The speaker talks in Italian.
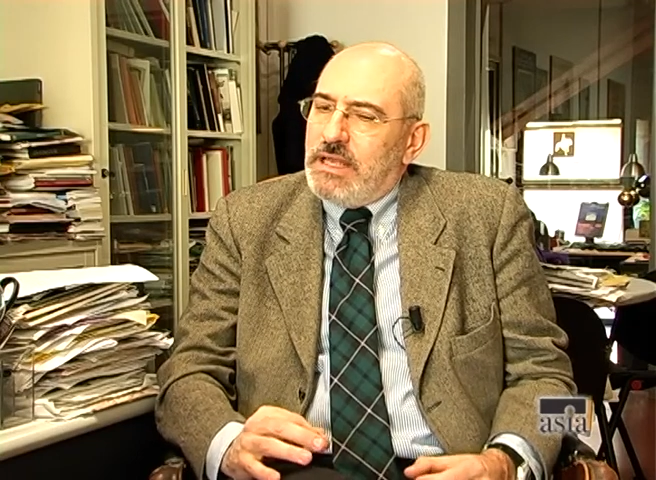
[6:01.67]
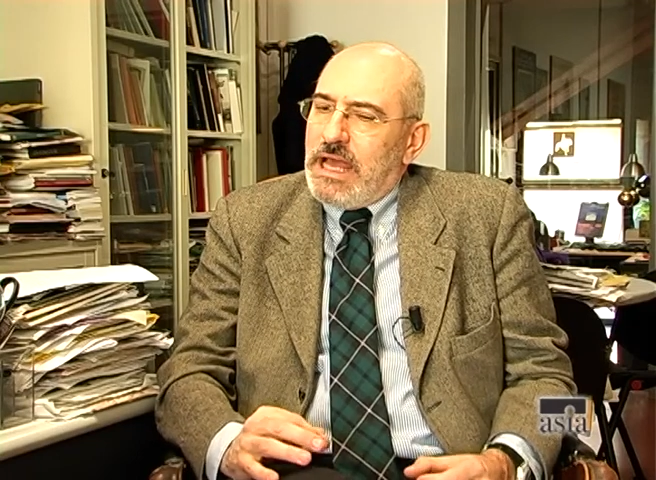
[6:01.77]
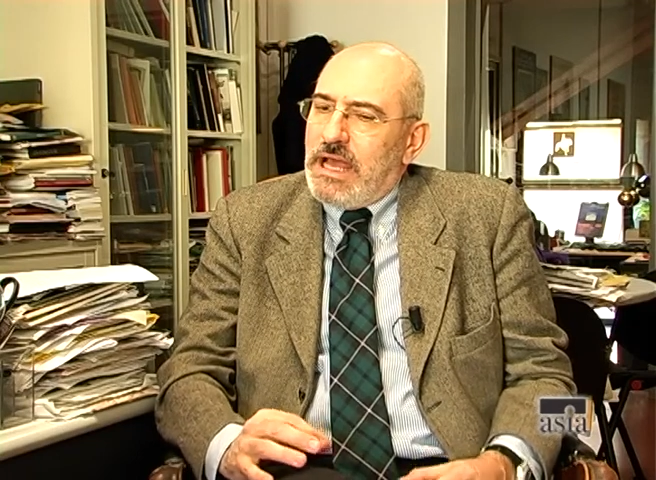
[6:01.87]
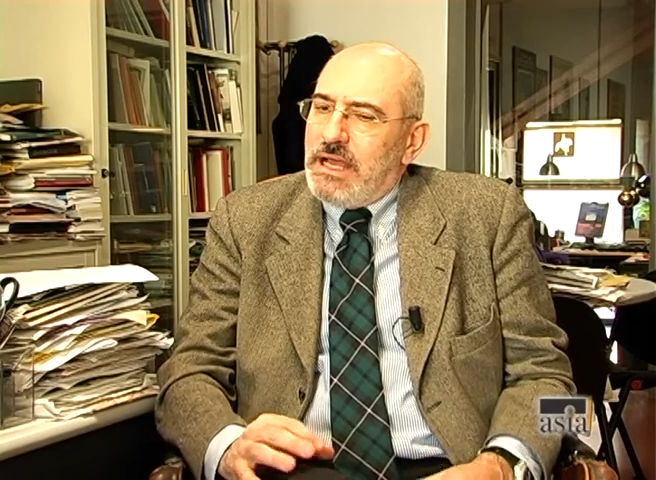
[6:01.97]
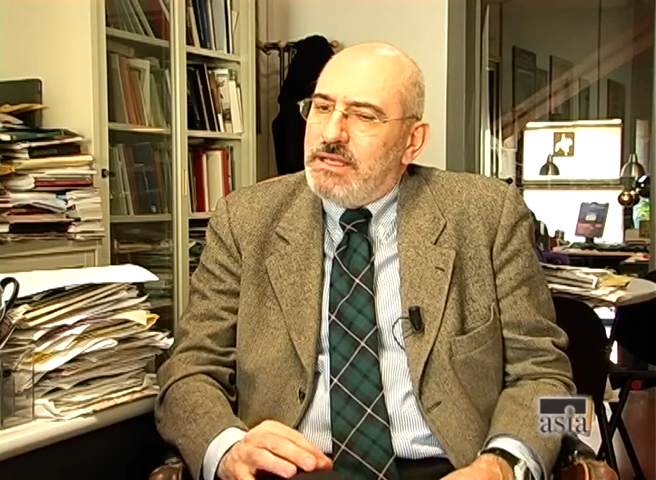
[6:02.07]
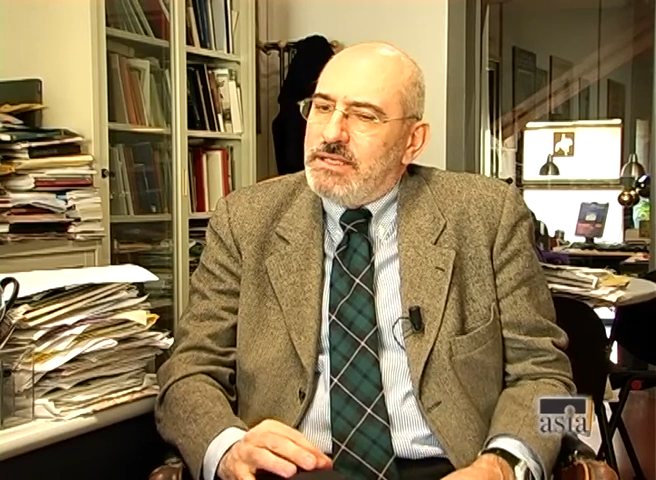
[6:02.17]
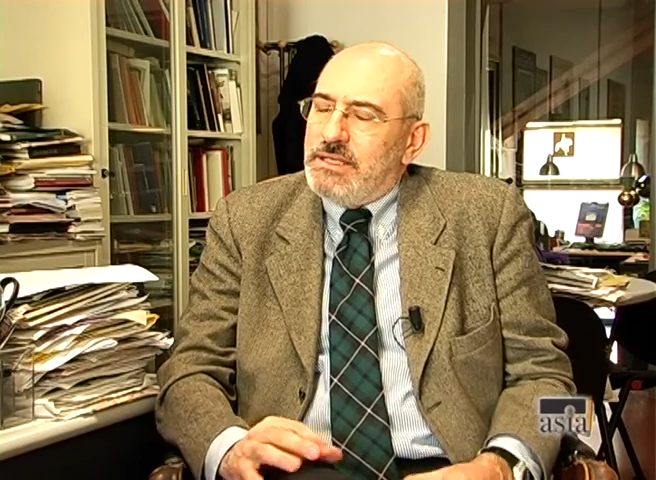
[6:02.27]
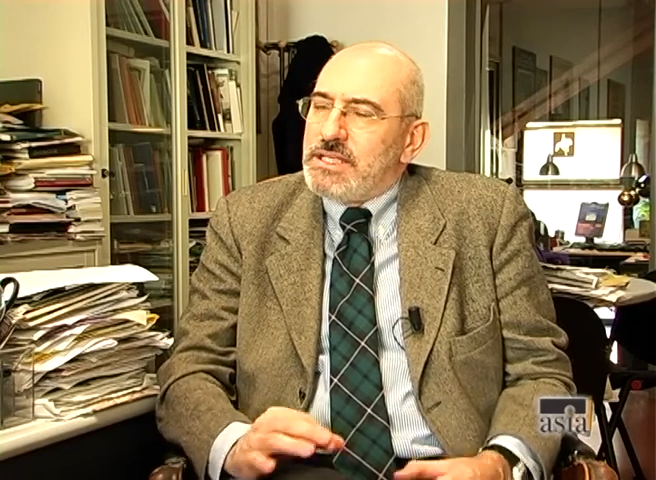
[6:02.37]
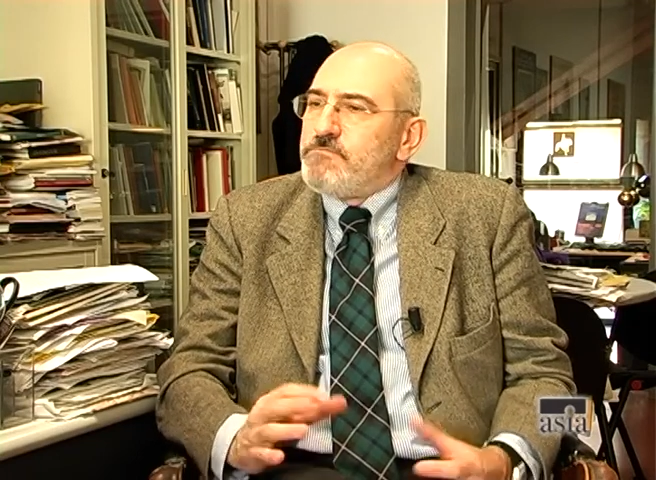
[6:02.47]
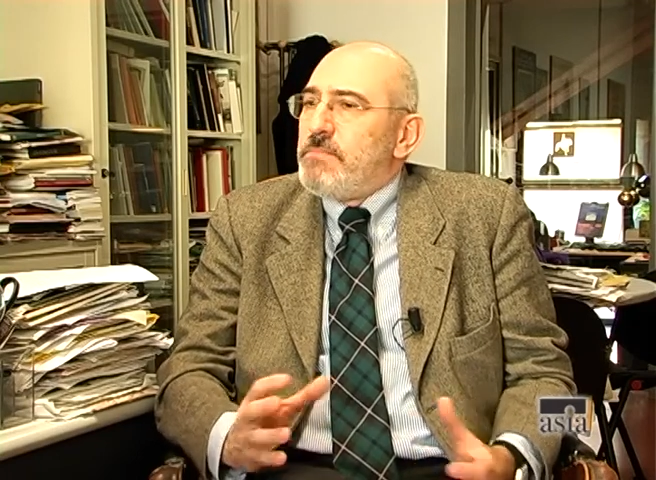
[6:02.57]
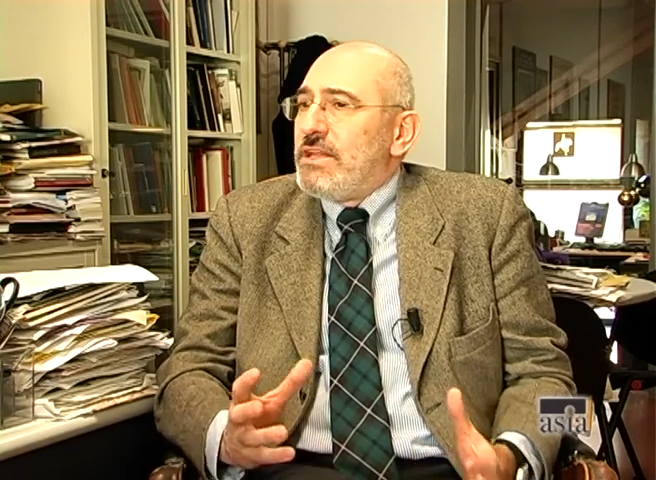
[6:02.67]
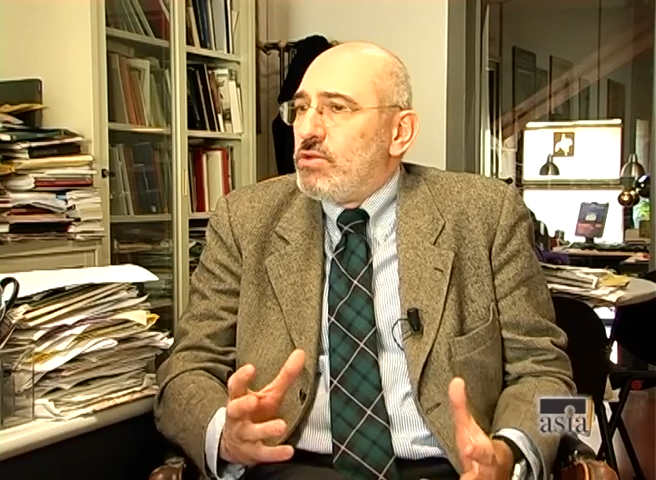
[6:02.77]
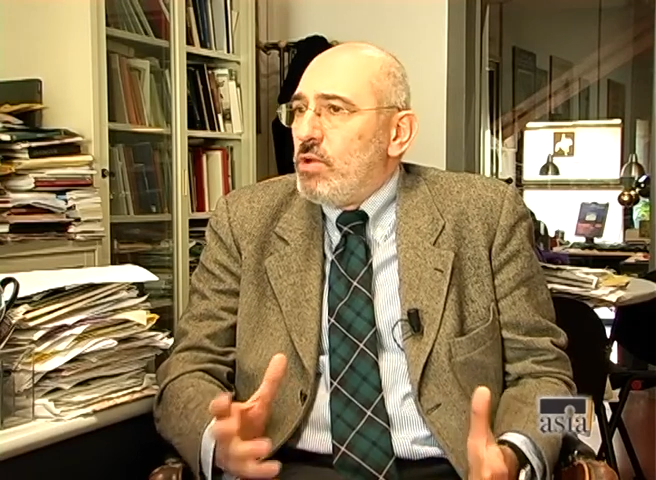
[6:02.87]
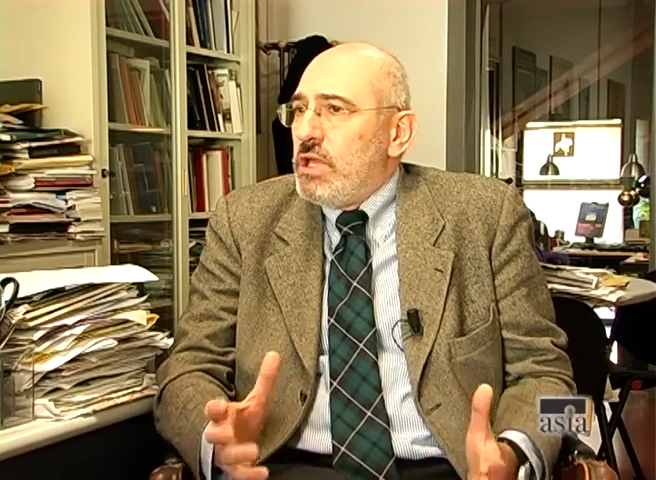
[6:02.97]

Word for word: l'aspetto la, eh,